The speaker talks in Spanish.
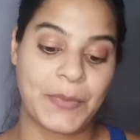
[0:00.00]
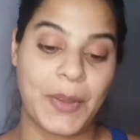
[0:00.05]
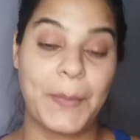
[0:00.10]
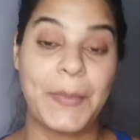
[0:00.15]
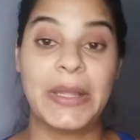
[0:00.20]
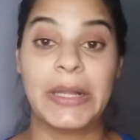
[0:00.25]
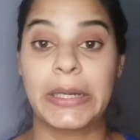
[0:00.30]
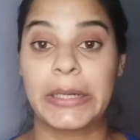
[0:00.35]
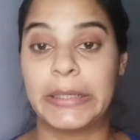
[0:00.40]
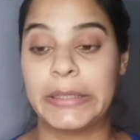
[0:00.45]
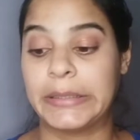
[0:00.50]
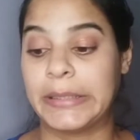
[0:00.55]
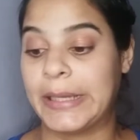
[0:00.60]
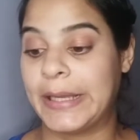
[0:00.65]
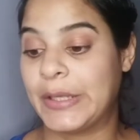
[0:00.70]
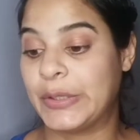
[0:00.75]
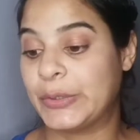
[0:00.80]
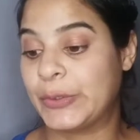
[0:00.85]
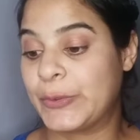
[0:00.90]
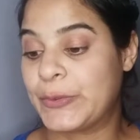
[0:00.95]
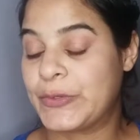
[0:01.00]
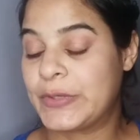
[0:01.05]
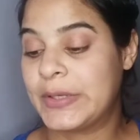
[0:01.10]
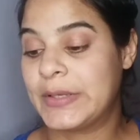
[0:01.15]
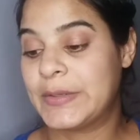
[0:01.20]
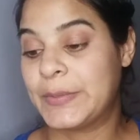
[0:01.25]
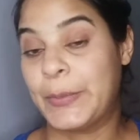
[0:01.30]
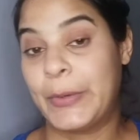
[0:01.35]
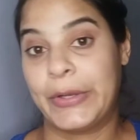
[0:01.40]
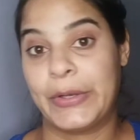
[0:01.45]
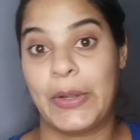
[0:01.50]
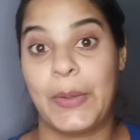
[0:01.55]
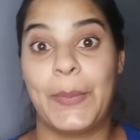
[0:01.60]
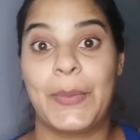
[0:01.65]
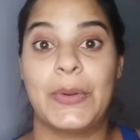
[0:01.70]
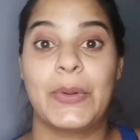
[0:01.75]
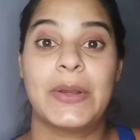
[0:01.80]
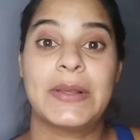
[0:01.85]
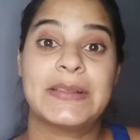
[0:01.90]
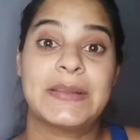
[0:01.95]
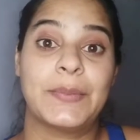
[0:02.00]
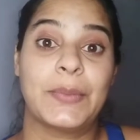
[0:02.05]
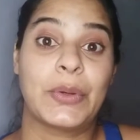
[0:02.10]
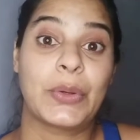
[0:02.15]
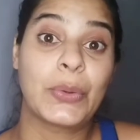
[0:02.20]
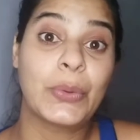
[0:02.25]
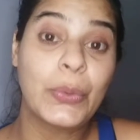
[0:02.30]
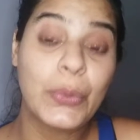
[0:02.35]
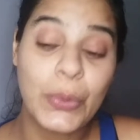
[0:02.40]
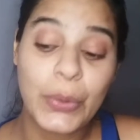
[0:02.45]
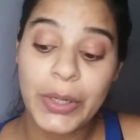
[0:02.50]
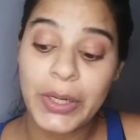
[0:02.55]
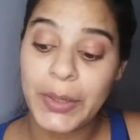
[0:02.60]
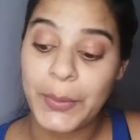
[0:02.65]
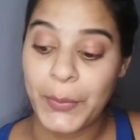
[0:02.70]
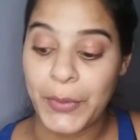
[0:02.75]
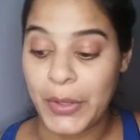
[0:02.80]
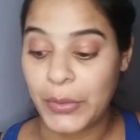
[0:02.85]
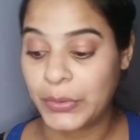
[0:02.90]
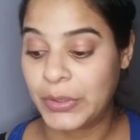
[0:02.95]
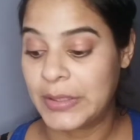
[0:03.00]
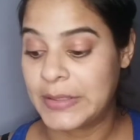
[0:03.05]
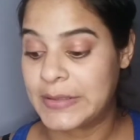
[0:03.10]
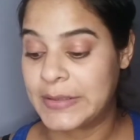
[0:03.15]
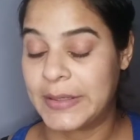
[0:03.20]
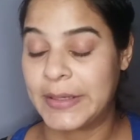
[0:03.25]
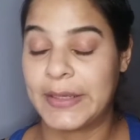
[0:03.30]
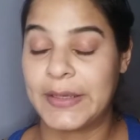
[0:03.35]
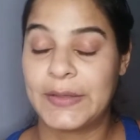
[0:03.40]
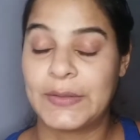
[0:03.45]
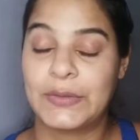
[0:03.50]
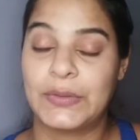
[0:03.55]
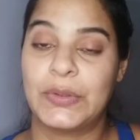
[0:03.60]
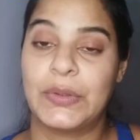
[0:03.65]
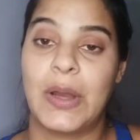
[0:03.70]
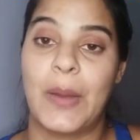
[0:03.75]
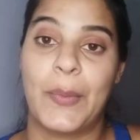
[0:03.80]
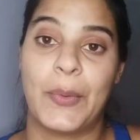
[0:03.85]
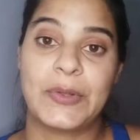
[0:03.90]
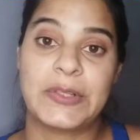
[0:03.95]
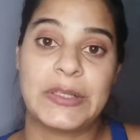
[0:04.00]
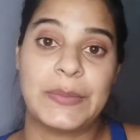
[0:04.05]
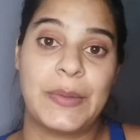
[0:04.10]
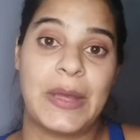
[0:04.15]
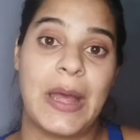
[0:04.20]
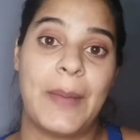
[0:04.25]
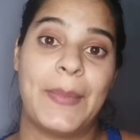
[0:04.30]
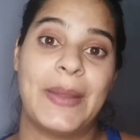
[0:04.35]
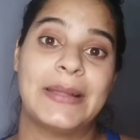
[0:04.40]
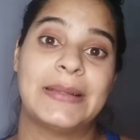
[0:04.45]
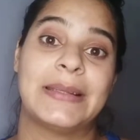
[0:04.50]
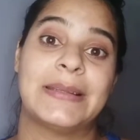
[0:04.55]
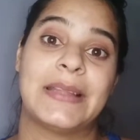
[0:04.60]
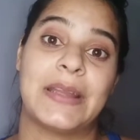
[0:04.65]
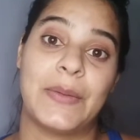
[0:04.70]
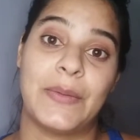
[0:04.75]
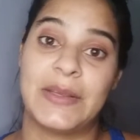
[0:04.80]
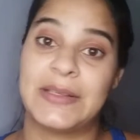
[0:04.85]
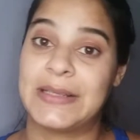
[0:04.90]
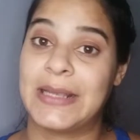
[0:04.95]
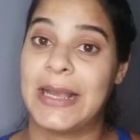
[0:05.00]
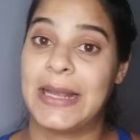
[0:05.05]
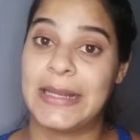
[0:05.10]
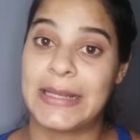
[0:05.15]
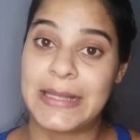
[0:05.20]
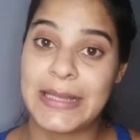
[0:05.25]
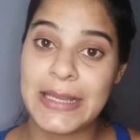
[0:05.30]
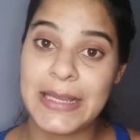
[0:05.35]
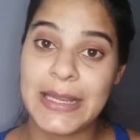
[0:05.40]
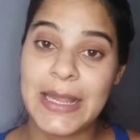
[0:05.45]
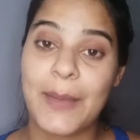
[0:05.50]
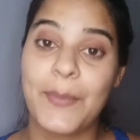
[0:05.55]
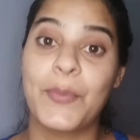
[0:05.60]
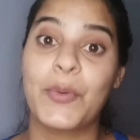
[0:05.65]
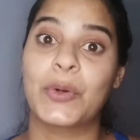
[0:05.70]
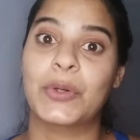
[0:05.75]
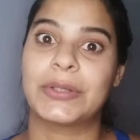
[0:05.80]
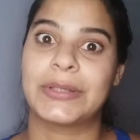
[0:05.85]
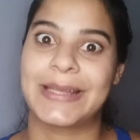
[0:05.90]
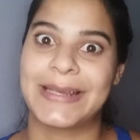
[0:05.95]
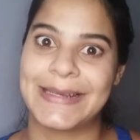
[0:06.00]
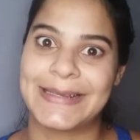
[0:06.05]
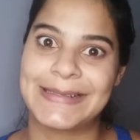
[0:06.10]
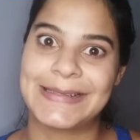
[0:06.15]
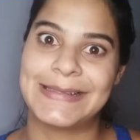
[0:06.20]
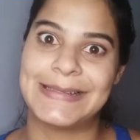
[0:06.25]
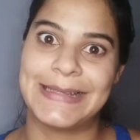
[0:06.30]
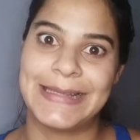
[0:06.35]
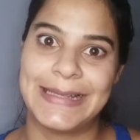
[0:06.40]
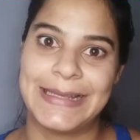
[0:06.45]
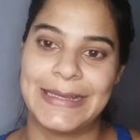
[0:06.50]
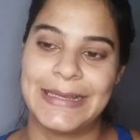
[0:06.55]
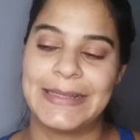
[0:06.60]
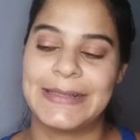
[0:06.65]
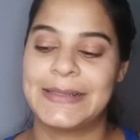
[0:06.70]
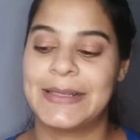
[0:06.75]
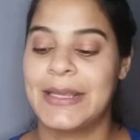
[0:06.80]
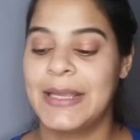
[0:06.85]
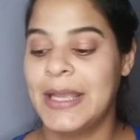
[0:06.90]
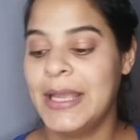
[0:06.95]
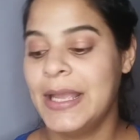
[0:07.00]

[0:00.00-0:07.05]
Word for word: Me irrita. Entonces, bueno, espero que se me cure. Voy a utilizar esto aproximadamente tres veces al día por tres días.